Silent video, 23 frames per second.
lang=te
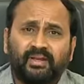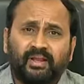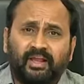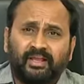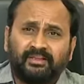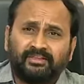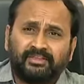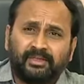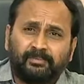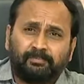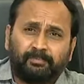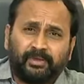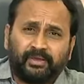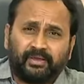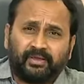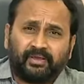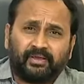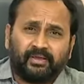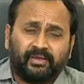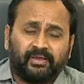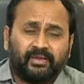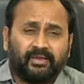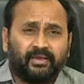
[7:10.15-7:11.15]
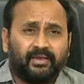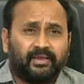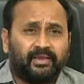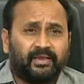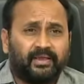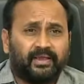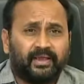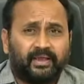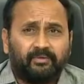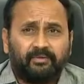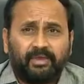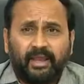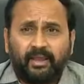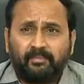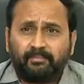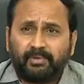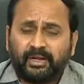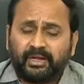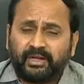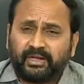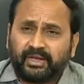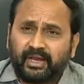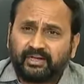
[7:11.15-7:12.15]
అని చెప్పి ఏమయ్యా
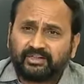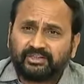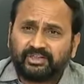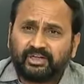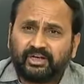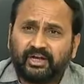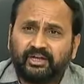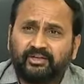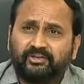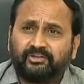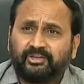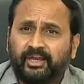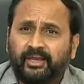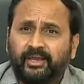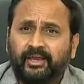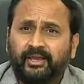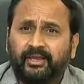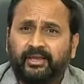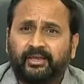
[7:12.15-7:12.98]
మరి కక్ష కట్టితే